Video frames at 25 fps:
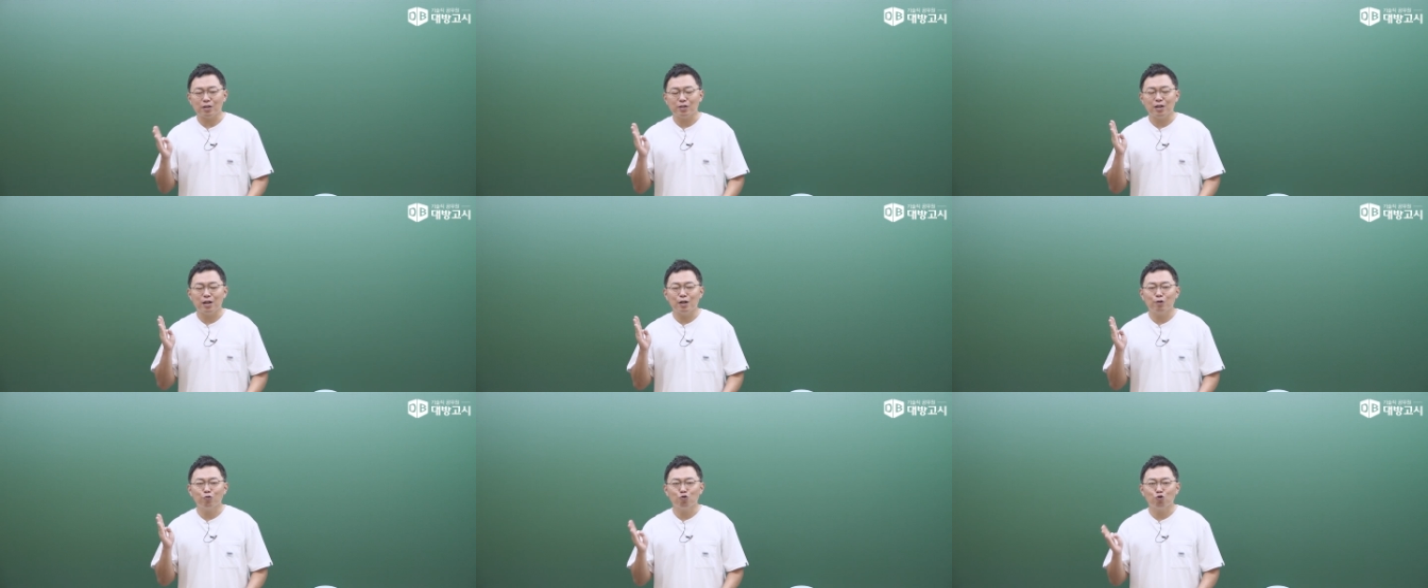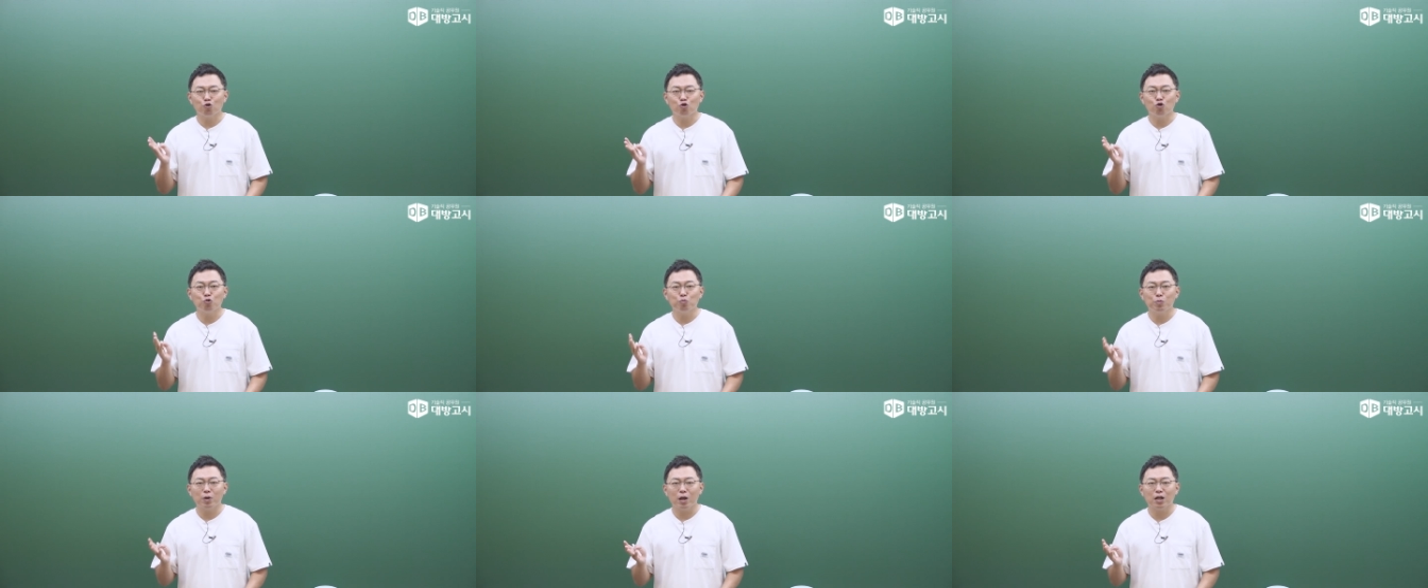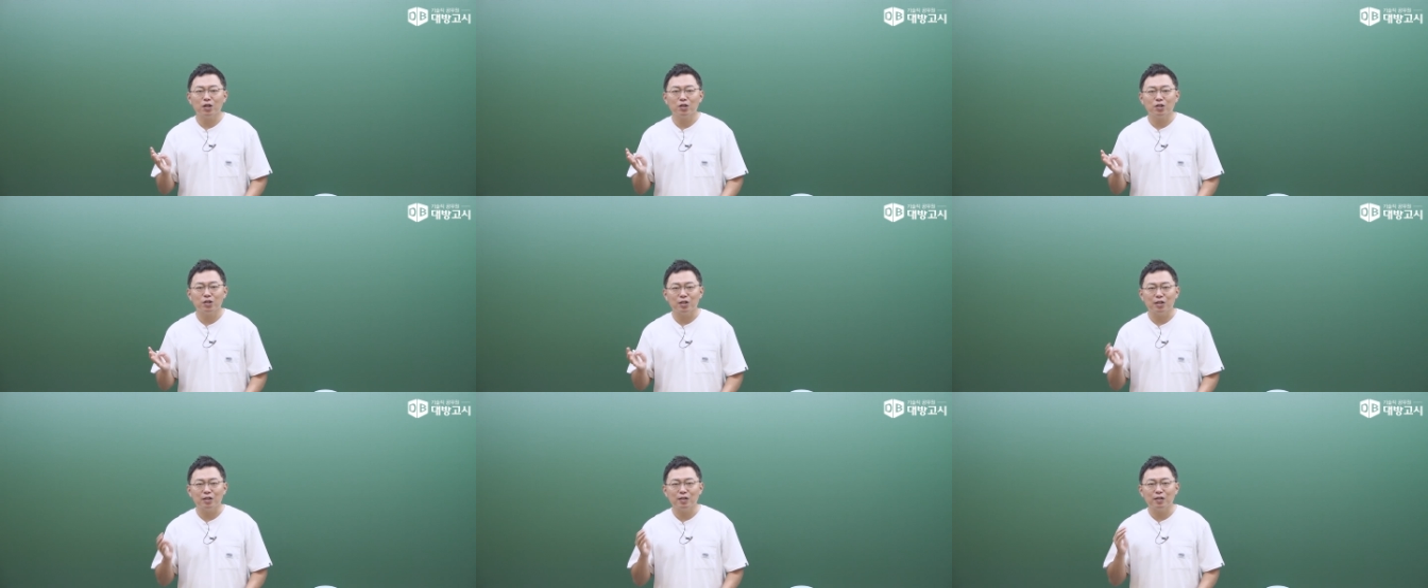제일
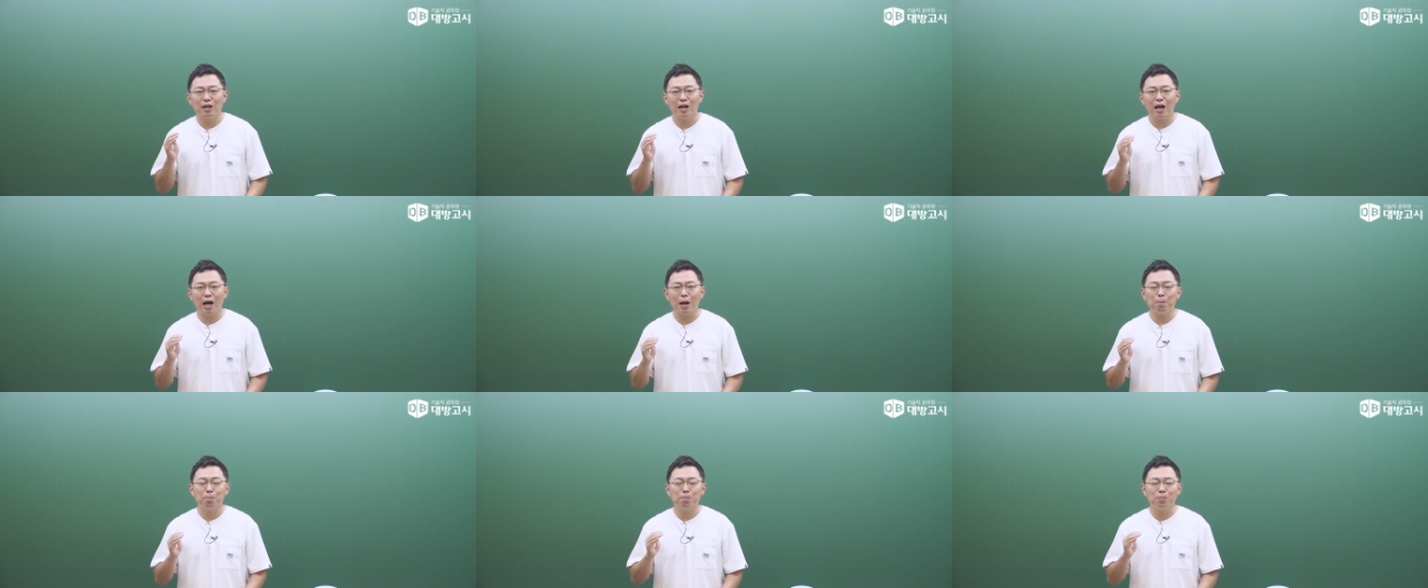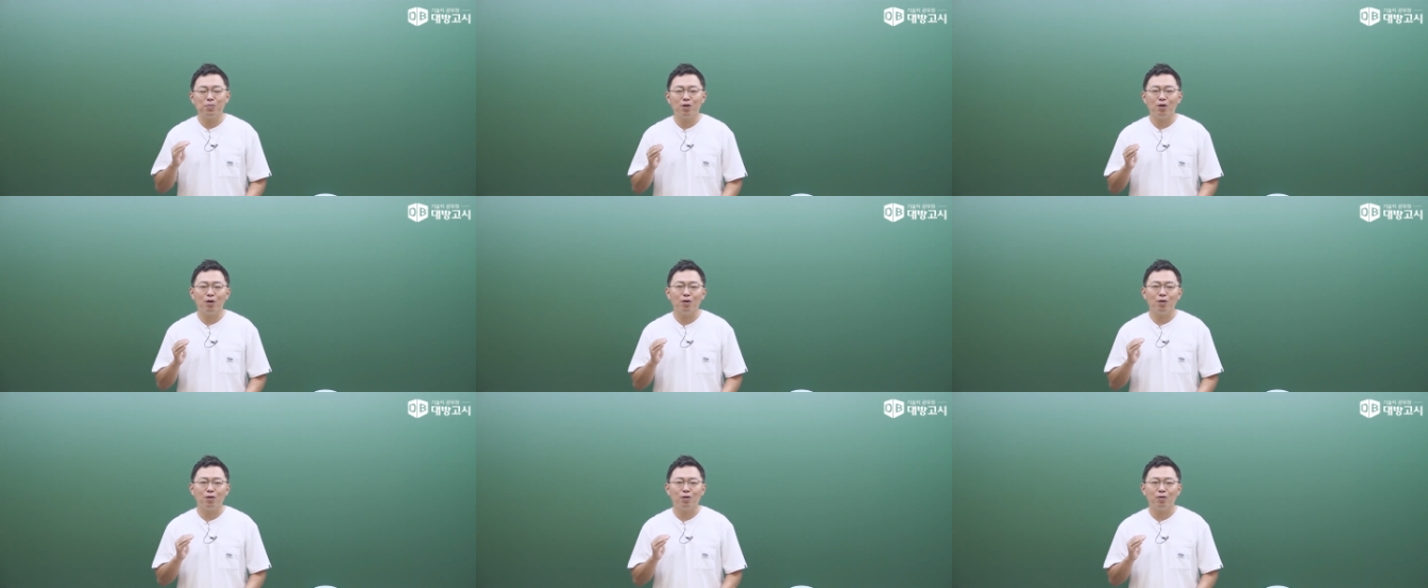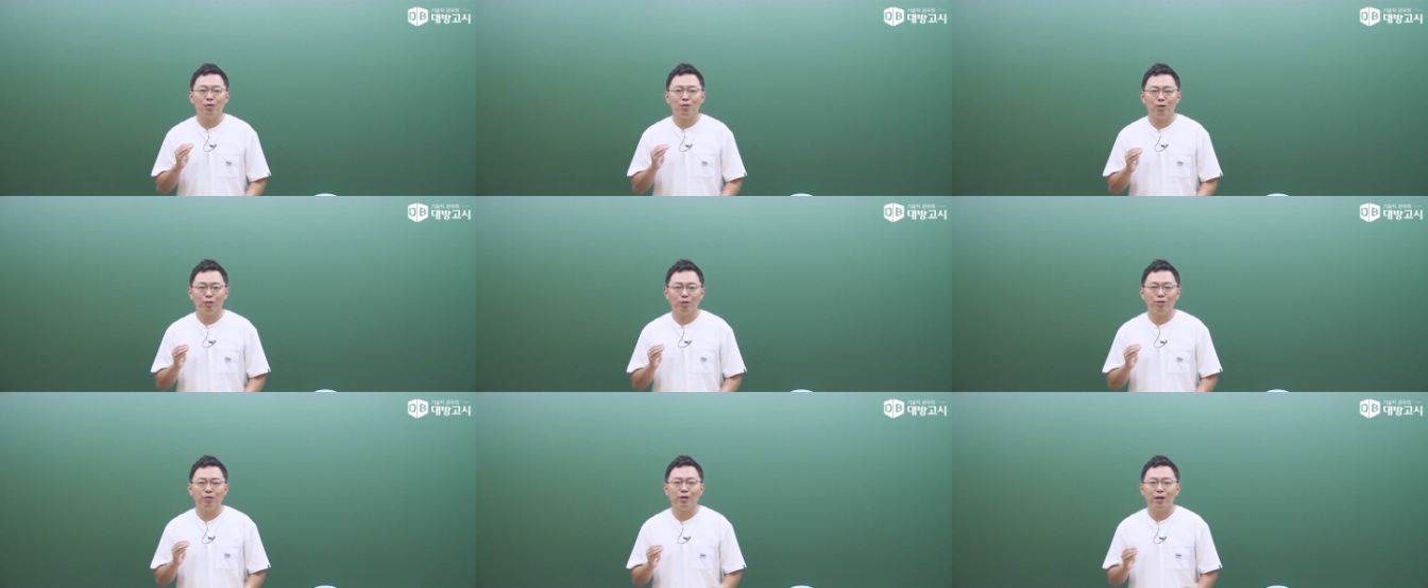궁금해하시는 합격
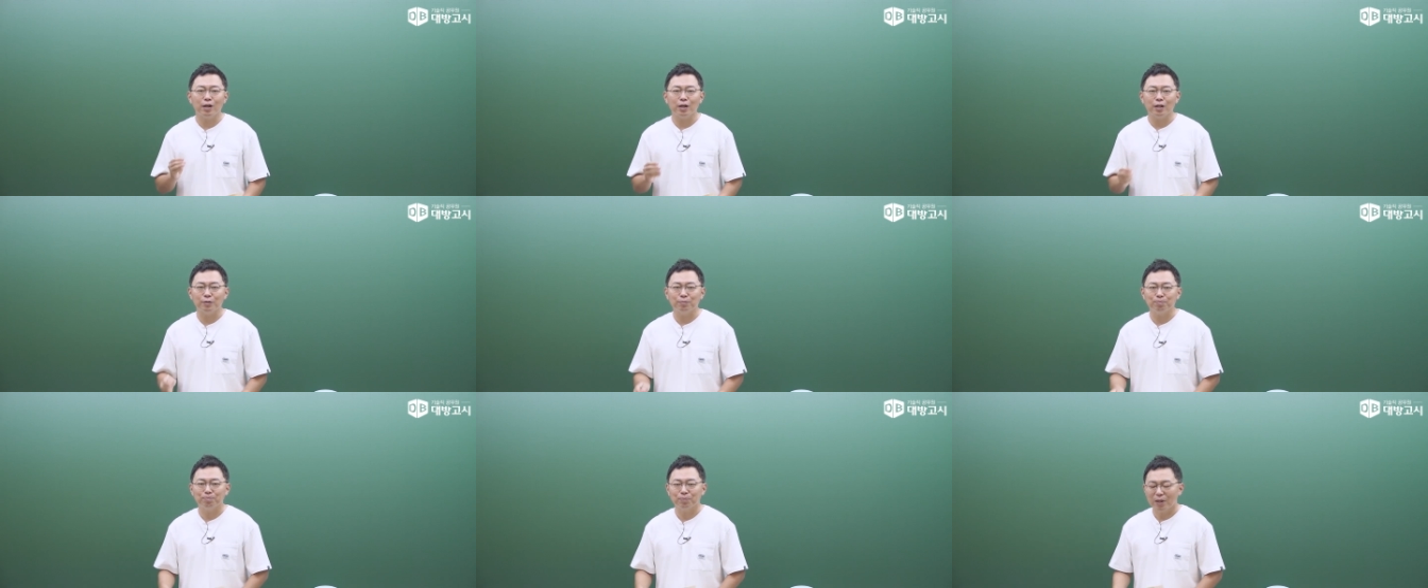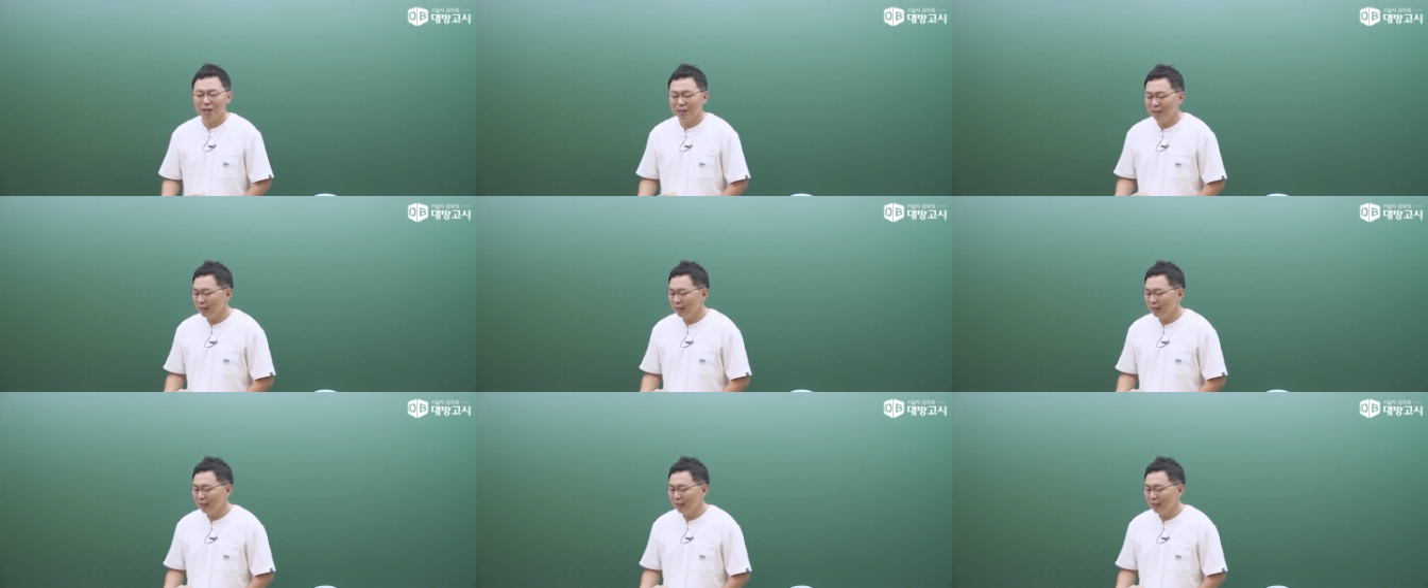커트라인.